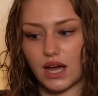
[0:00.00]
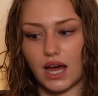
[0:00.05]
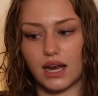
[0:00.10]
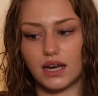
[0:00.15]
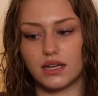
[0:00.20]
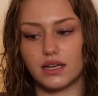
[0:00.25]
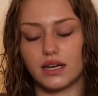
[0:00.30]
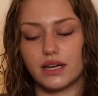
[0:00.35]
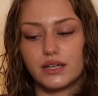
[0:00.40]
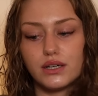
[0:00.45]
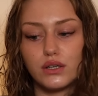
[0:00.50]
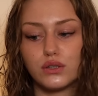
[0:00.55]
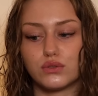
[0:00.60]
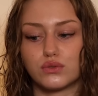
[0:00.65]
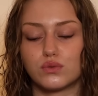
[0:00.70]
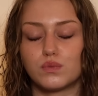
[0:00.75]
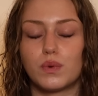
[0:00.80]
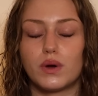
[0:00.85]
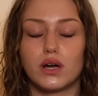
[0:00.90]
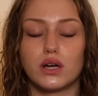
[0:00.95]
alle einen
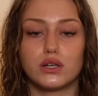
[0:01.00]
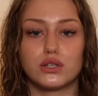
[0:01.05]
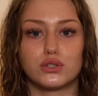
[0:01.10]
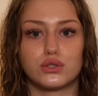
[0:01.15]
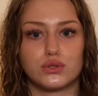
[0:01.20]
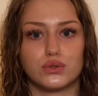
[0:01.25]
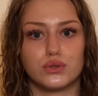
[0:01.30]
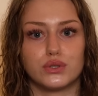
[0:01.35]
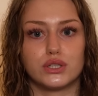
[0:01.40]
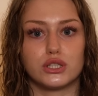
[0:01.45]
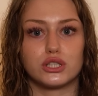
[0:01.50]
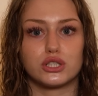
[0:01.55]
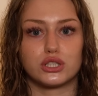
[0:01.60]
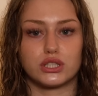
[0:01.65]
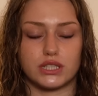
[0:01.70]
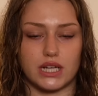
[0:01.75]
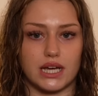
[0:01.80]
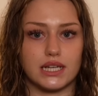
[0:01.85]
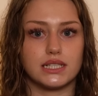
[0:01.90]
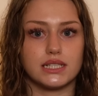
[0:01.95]
super schönen
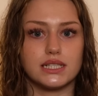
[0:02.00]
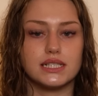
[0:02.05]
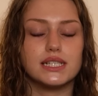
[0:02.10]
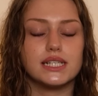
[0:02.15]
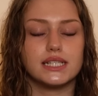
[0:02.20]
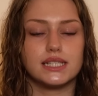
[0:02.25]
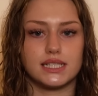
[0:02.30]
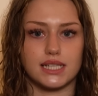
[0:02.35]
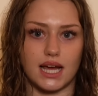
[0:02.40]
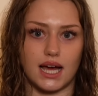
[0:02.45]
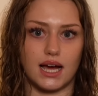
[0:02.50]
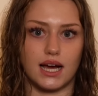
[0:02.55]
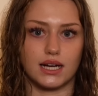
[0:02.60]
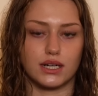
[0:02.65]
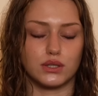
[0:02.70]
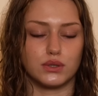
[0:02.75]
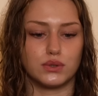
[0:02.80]
Start in den Tag